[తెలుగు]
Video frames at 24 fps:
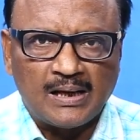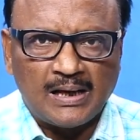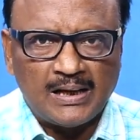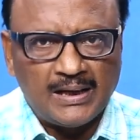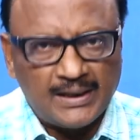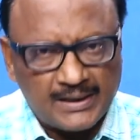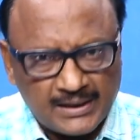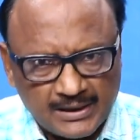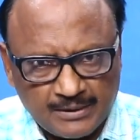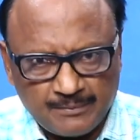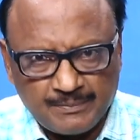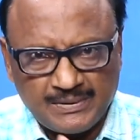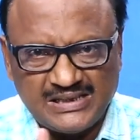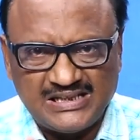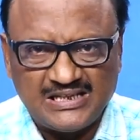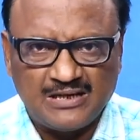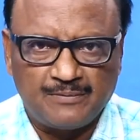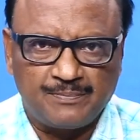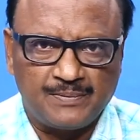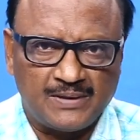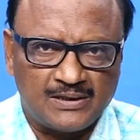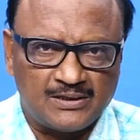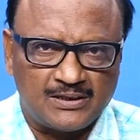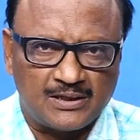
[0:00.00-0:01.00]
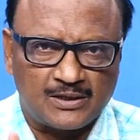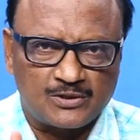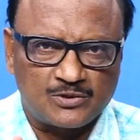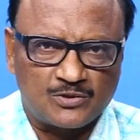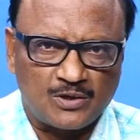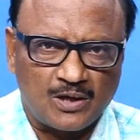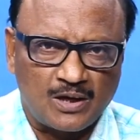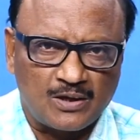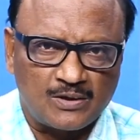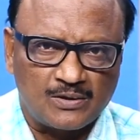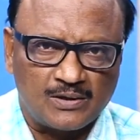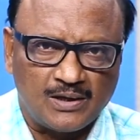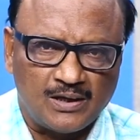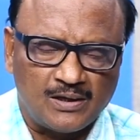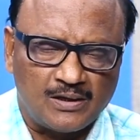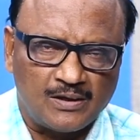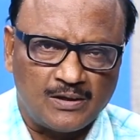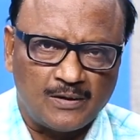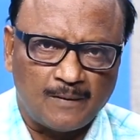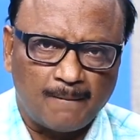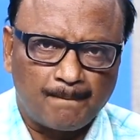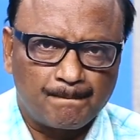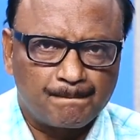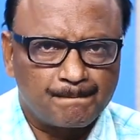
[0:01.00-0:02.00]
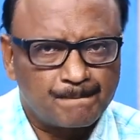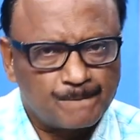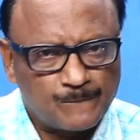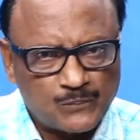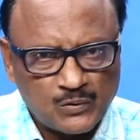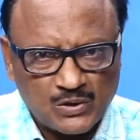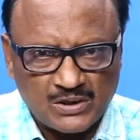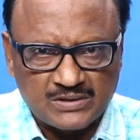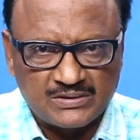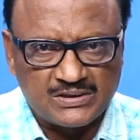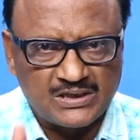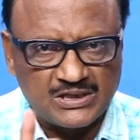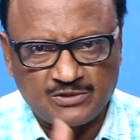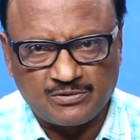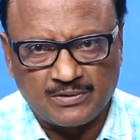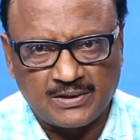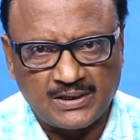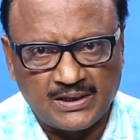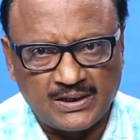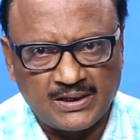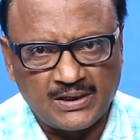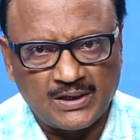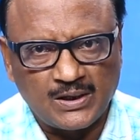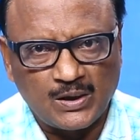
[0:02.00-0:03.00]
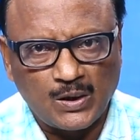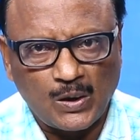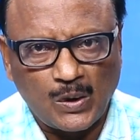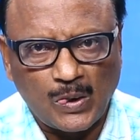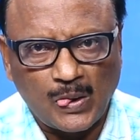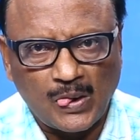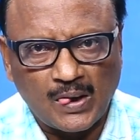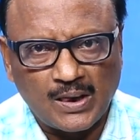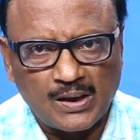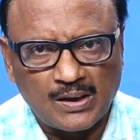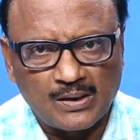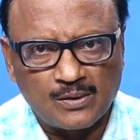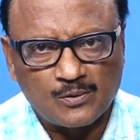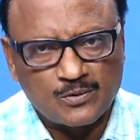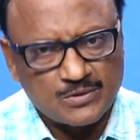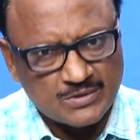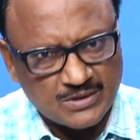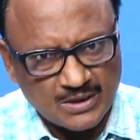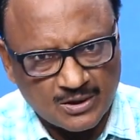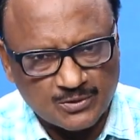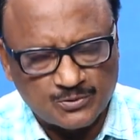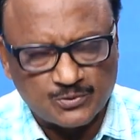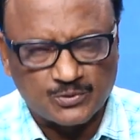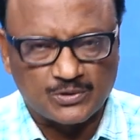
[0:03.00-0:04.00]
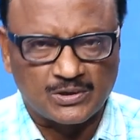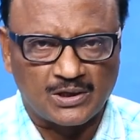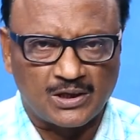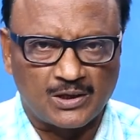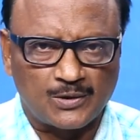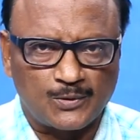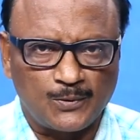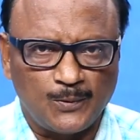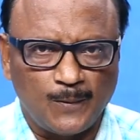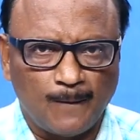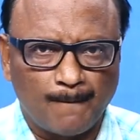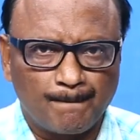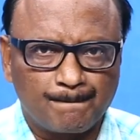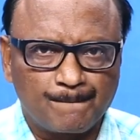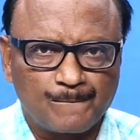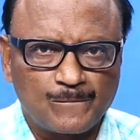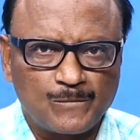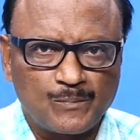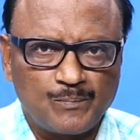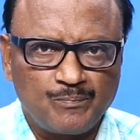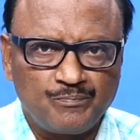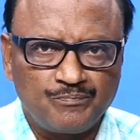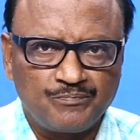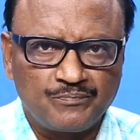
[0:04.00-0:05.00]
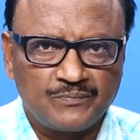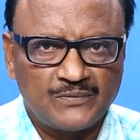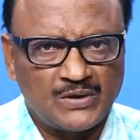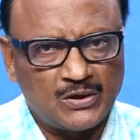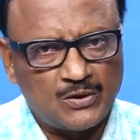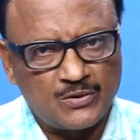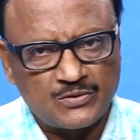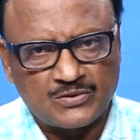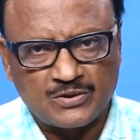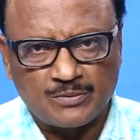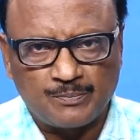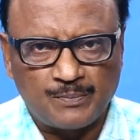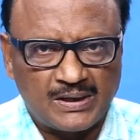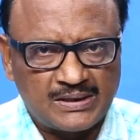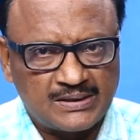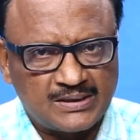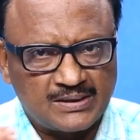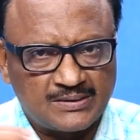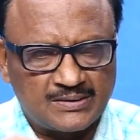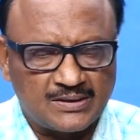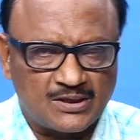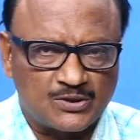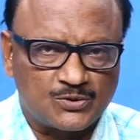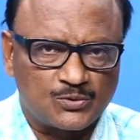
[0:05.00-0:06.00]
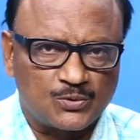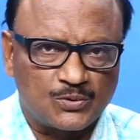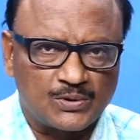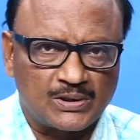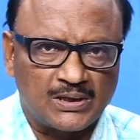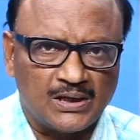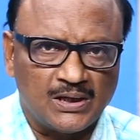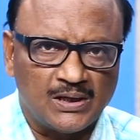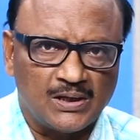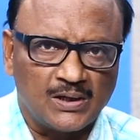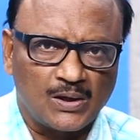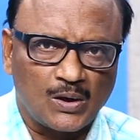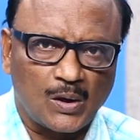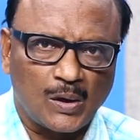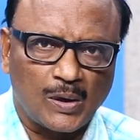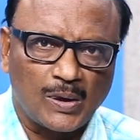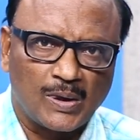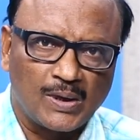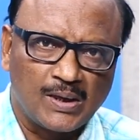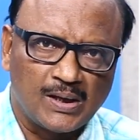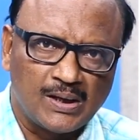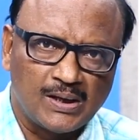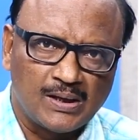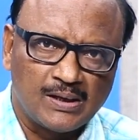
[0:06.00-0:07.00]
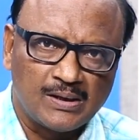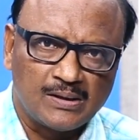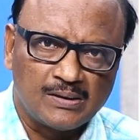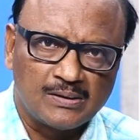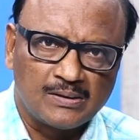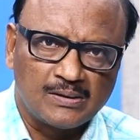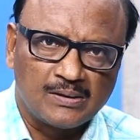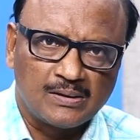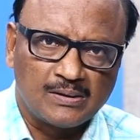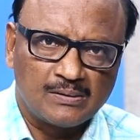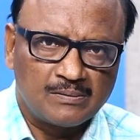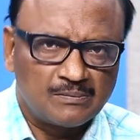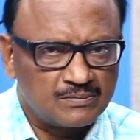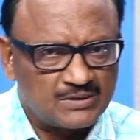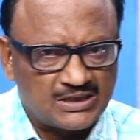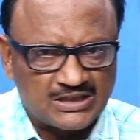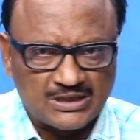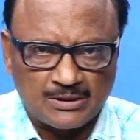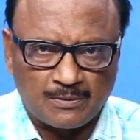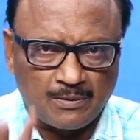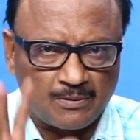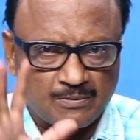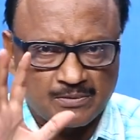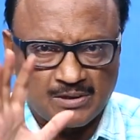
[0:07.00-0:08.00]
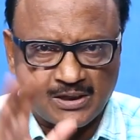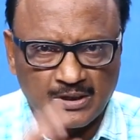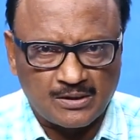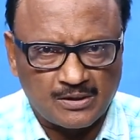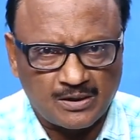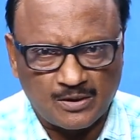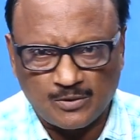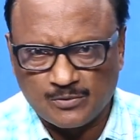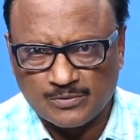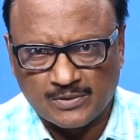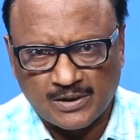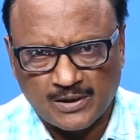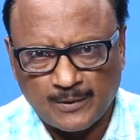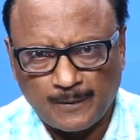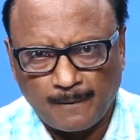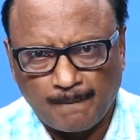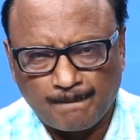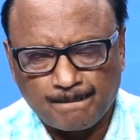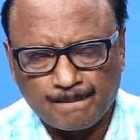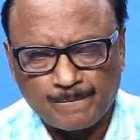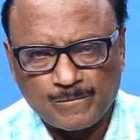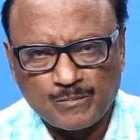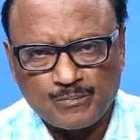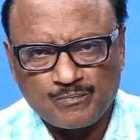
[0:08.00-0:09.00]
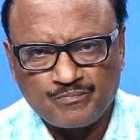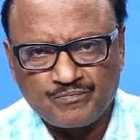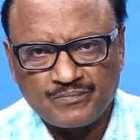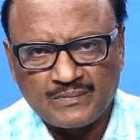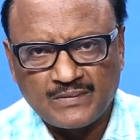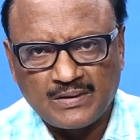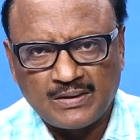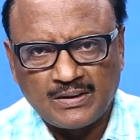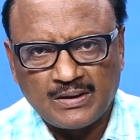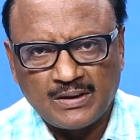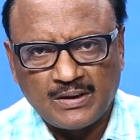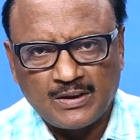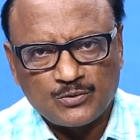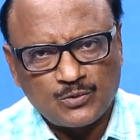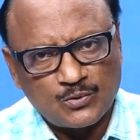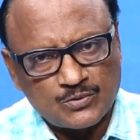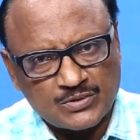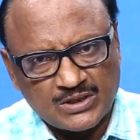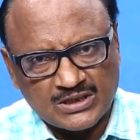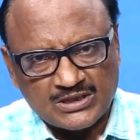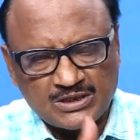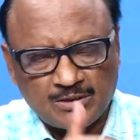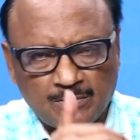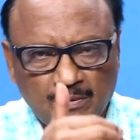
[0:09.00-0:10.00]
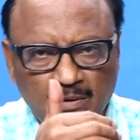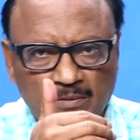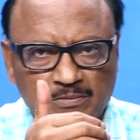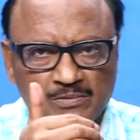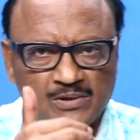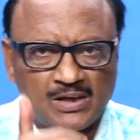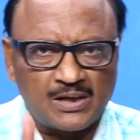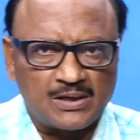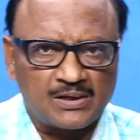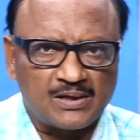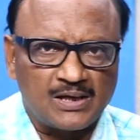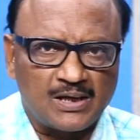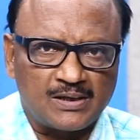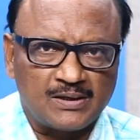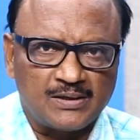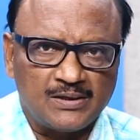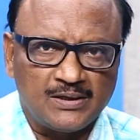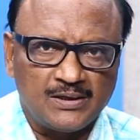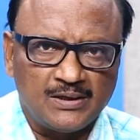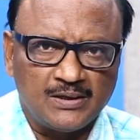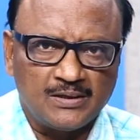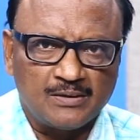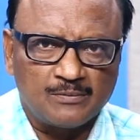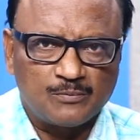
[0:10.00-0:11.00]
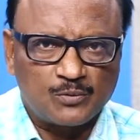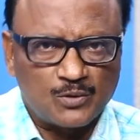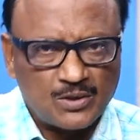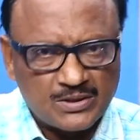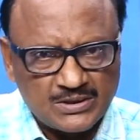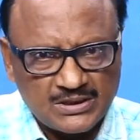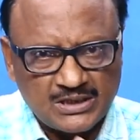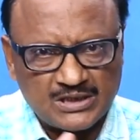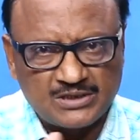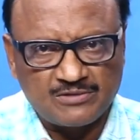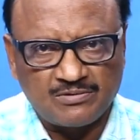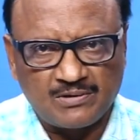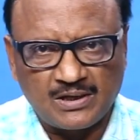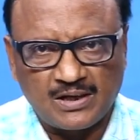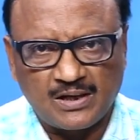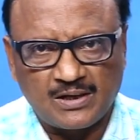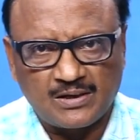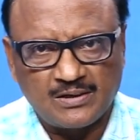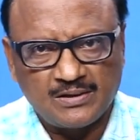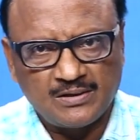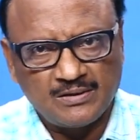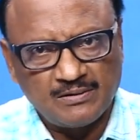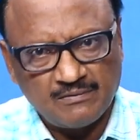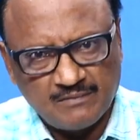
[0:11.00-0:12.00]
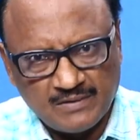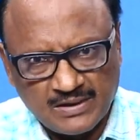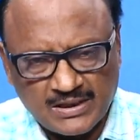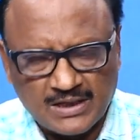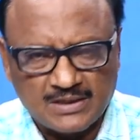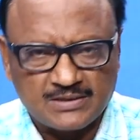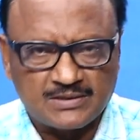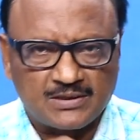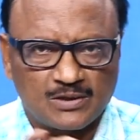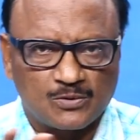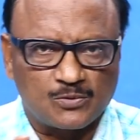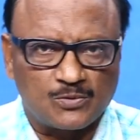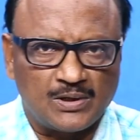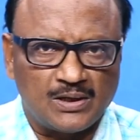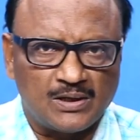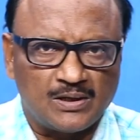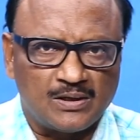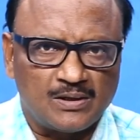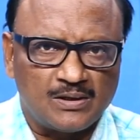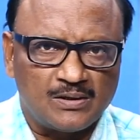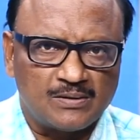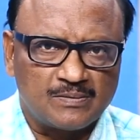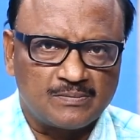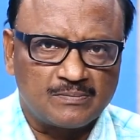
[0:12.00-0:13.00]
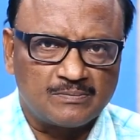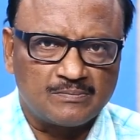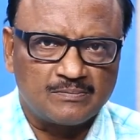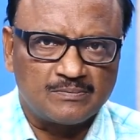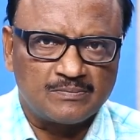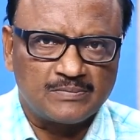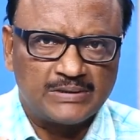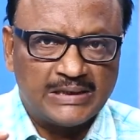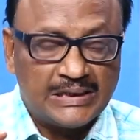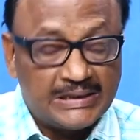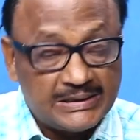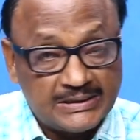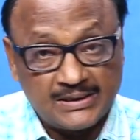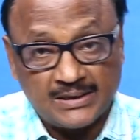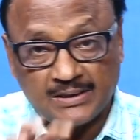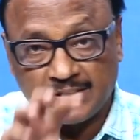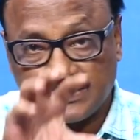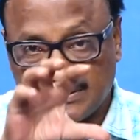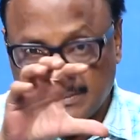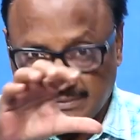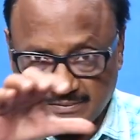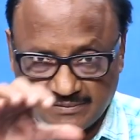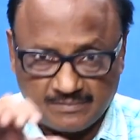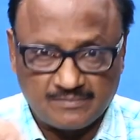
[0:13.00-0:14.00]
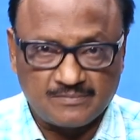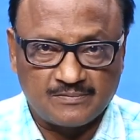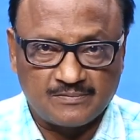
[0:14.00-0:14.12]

అలాగే బీజేపీ అధ్యక్షురాలుగా పురంధేశ్వరి కొనసాగుతున్నారు తెలుగుదేశం పార్టీ అధ్యక్షుడిగా చంద్రబాబు నాయుడు గారు ఉన్నారు సో చంద్రబాబు నాయుడు గారిని పురంధేశ్వరి గారిని వీళ్ళంతా కూడా ఎన్టీఆర్